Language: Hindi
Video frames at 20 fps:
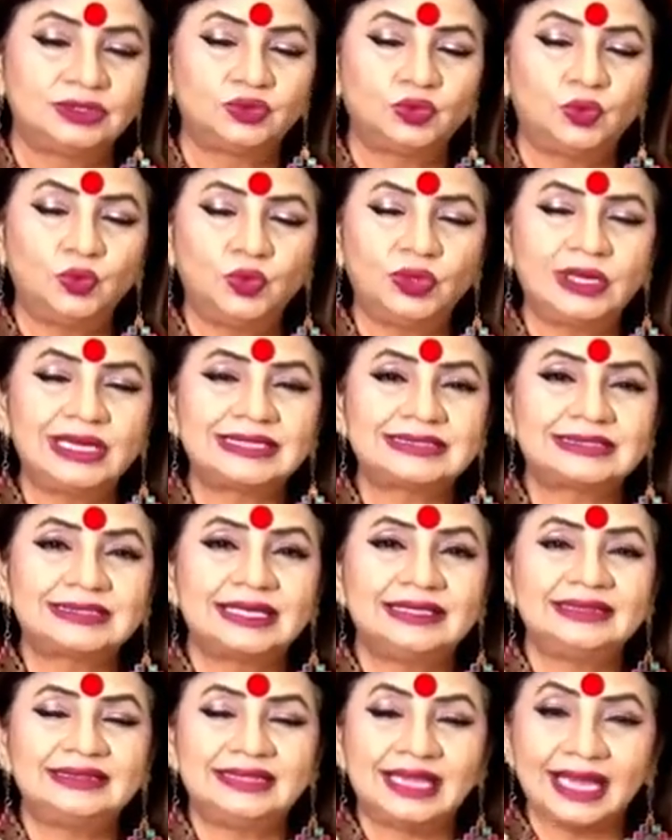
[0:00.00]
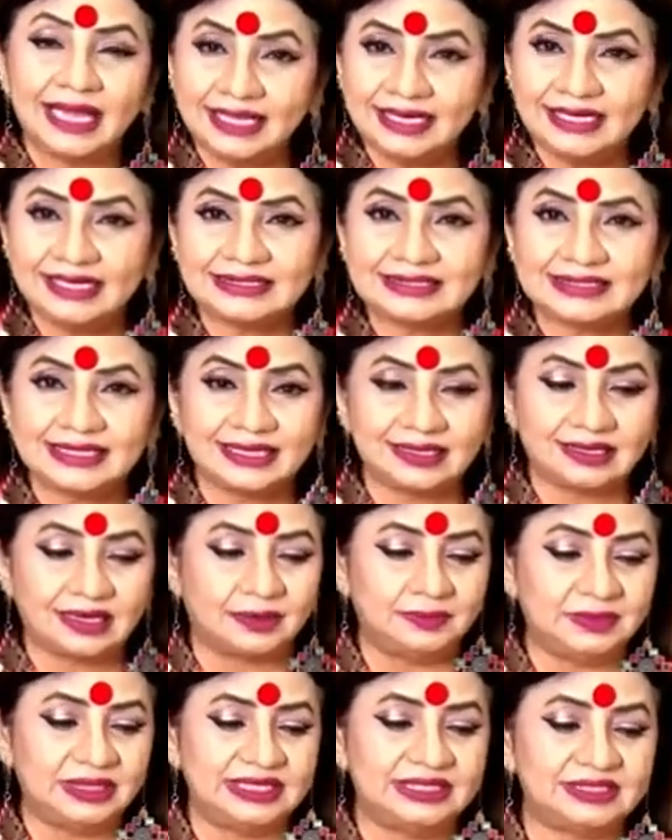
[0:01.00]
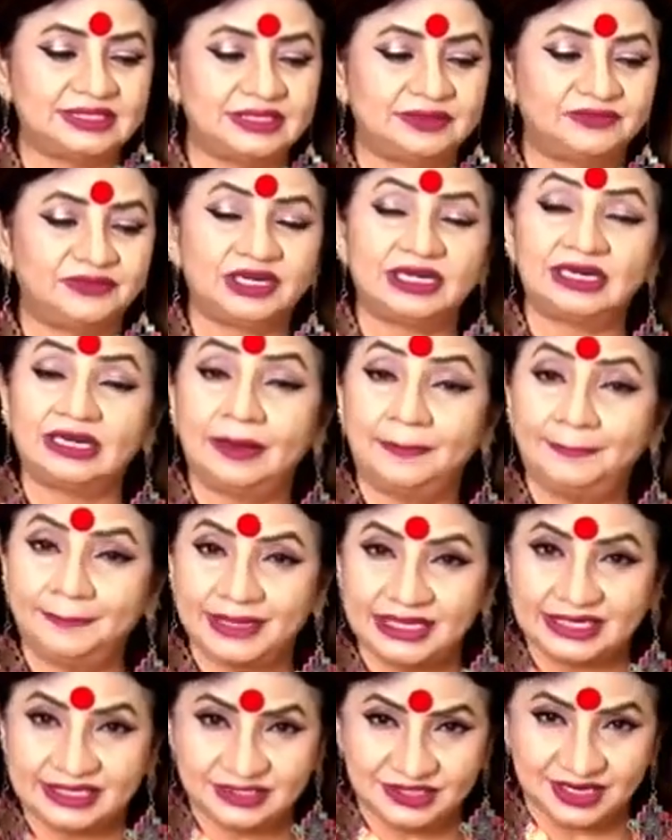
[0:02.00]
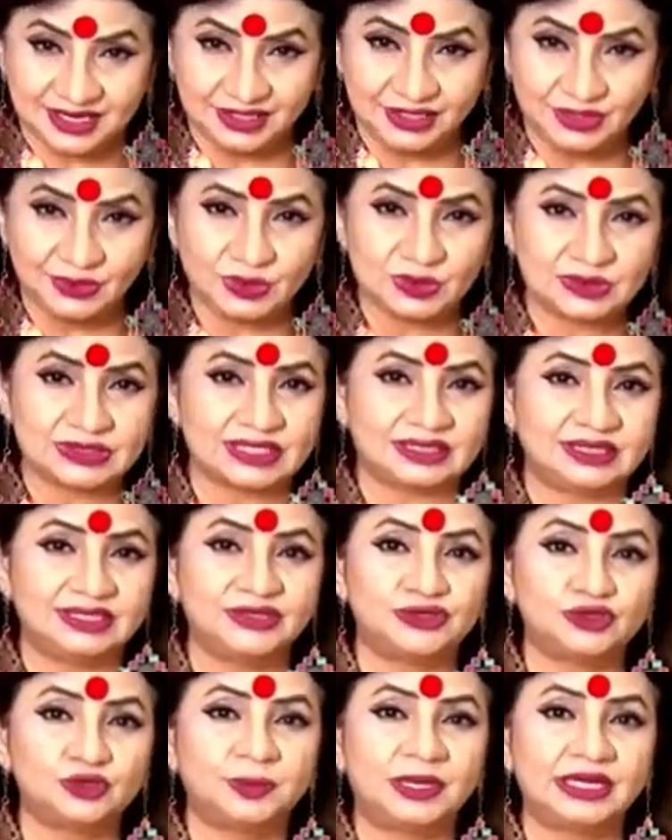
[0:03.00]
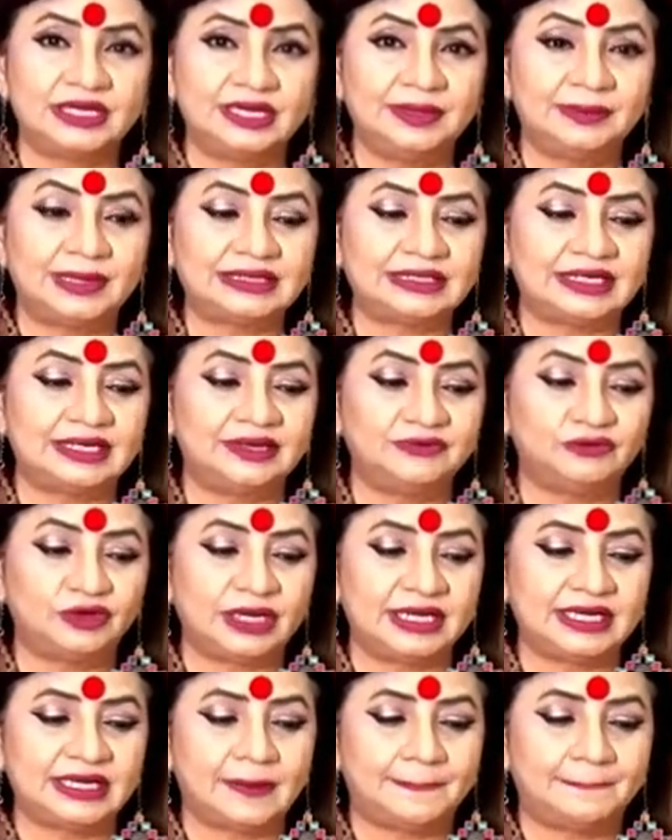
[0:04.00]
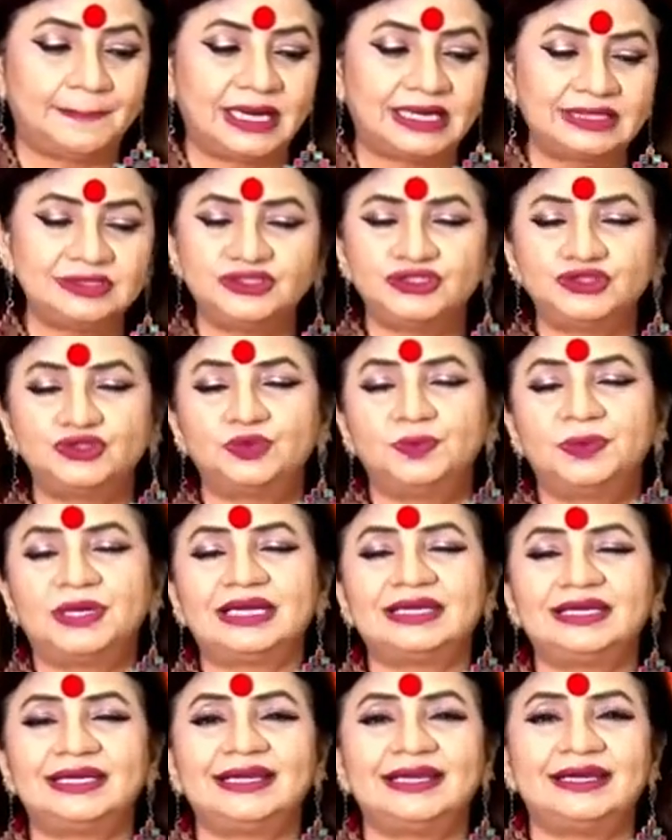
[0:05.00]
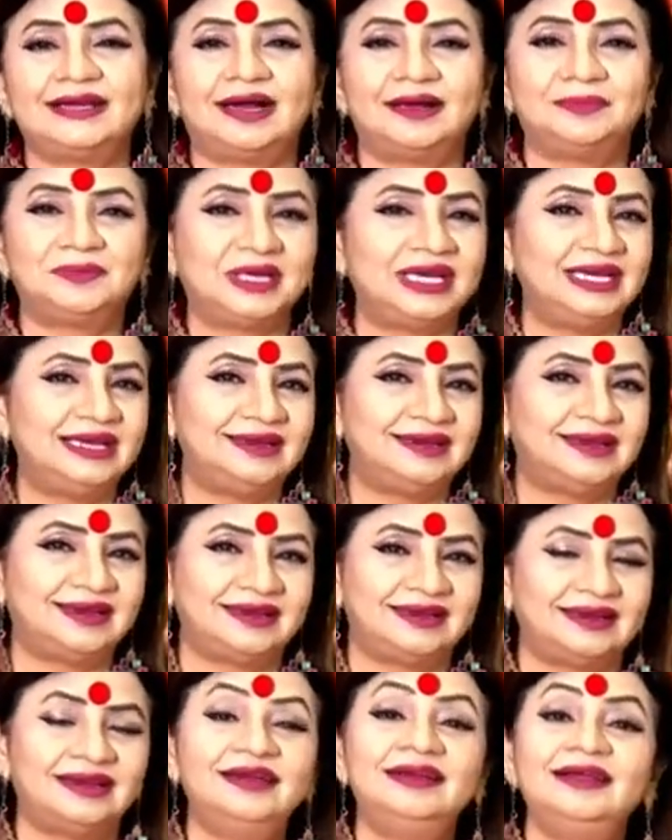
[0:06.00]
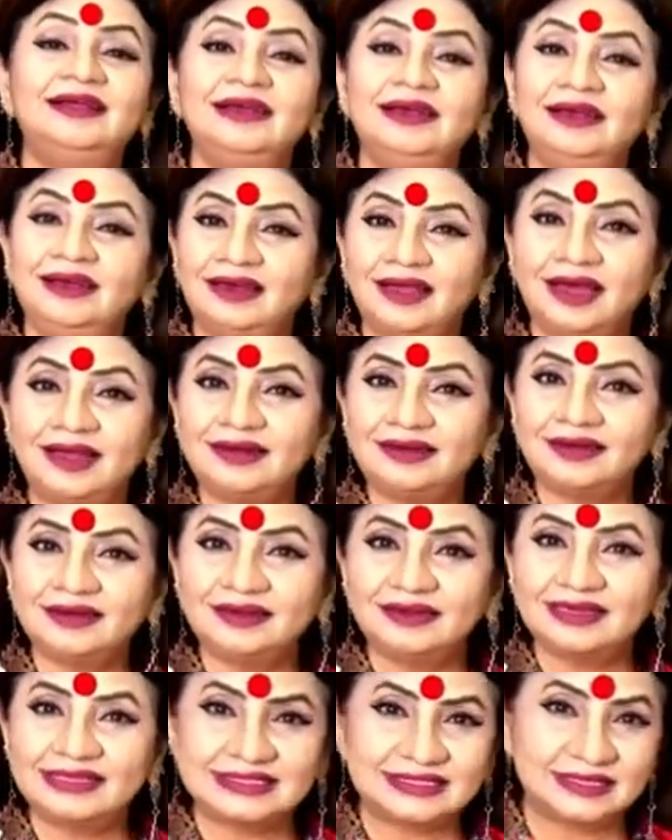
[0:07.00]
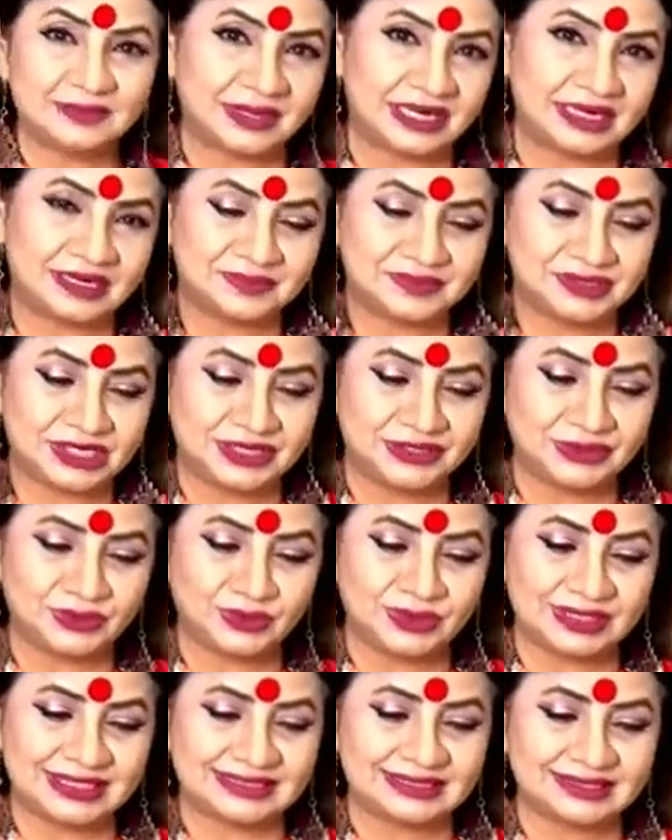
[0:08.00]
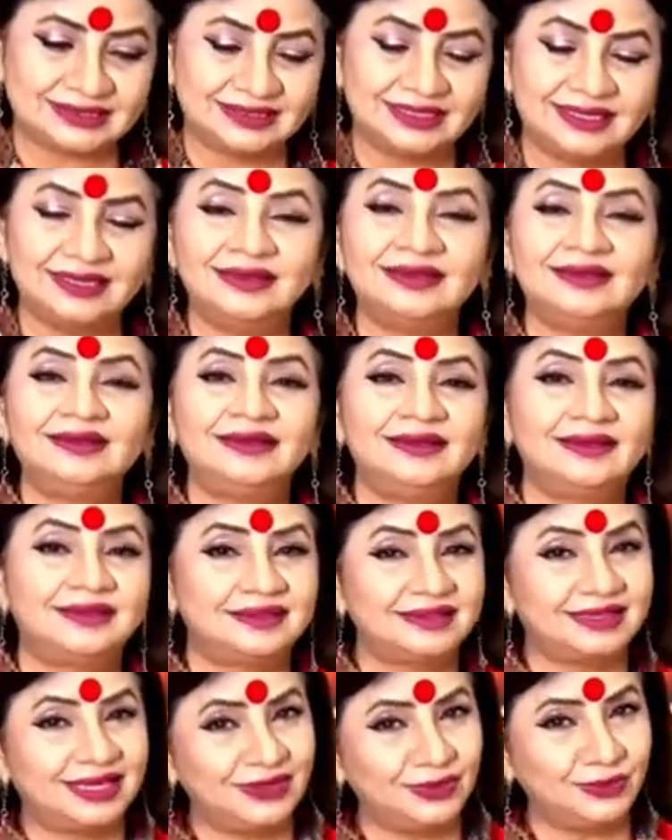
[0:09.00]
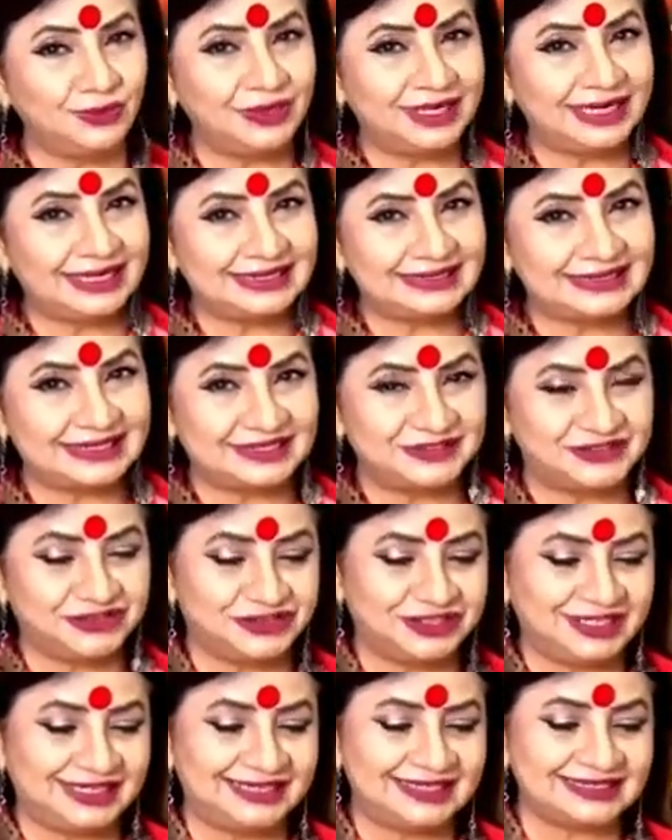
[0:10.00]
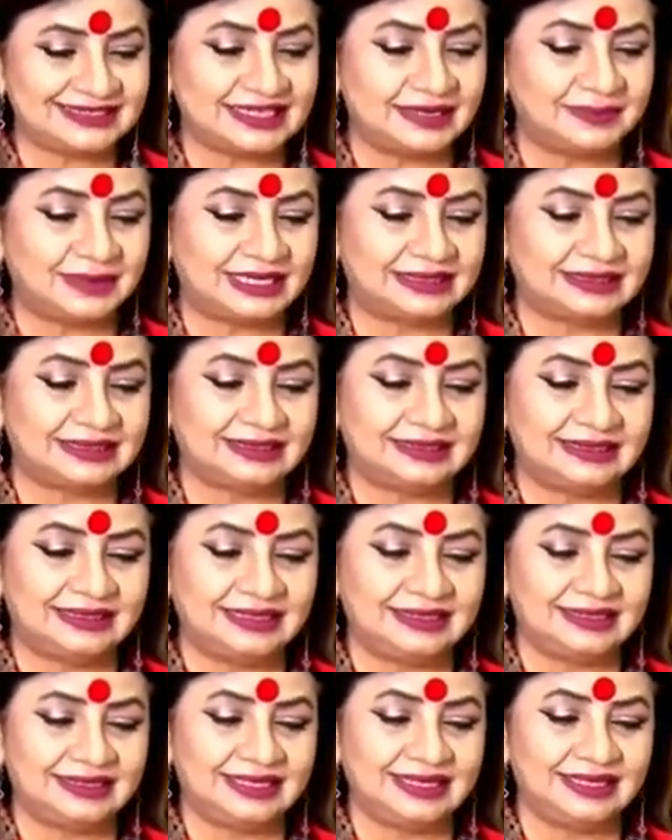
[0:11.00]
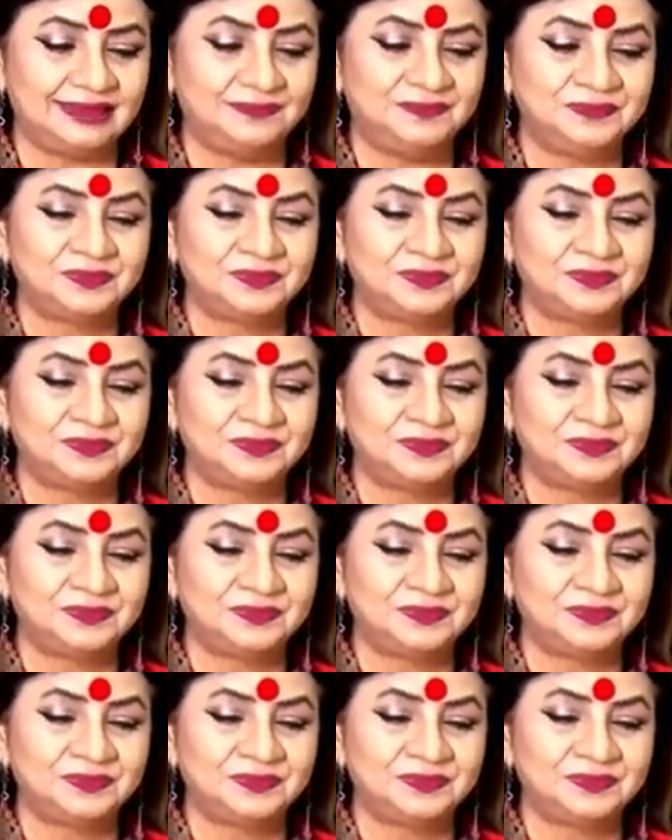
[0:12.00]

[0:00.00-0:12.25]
थोड़ा सा धैर्य से काम लीजिए वरना परेशानी हो सकती है शुभ अंक की बात करें वो रहेगा पाँच शुभ रंग रहेगा आपके लिए लाल लाल रंग का इस्तेमाल आप चाहें तो कर सकते हैं धनु यानी सेजिटेरियस की बात कर लेते हैं